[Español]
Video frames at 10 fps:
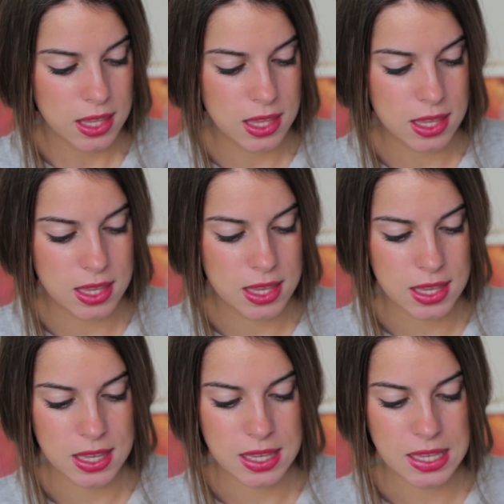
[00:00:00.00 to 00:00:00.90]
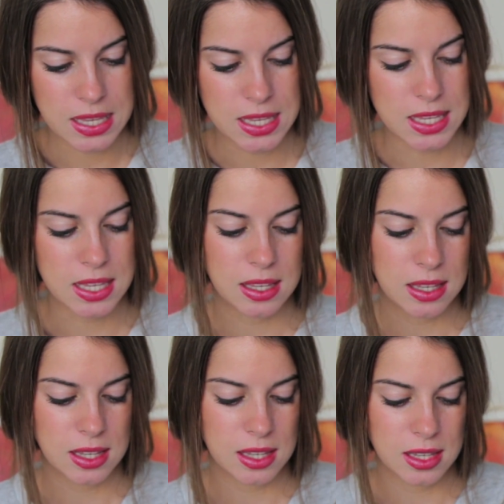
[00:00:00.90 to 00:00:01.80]
Y
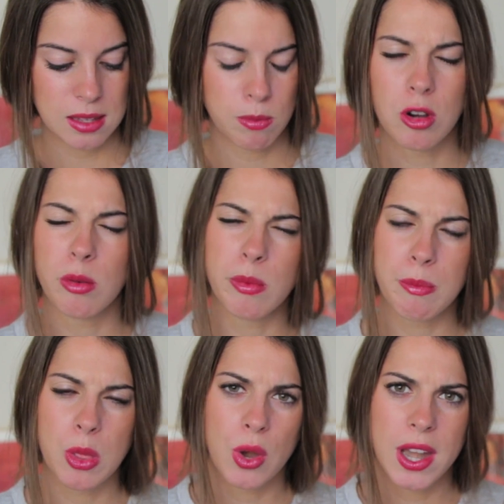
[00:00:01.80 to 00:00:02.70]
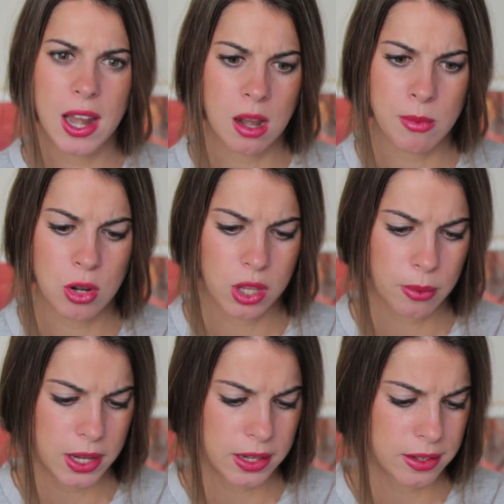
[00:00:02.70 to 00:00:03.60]
pero me, me, el alma lo que
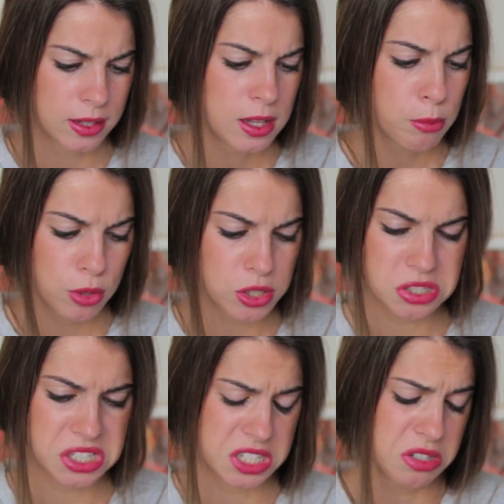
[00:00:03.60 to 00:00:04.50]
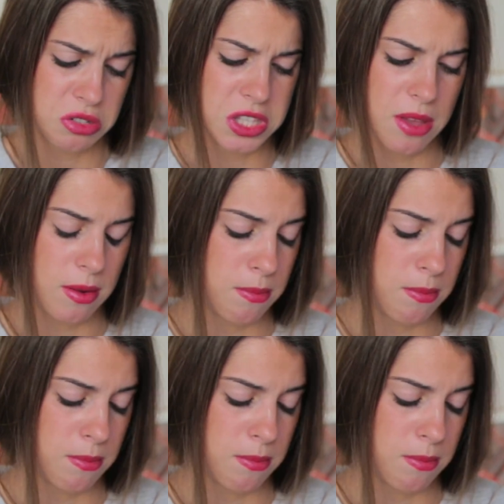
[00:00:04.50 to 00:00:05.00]
valen. Pero estos no estaban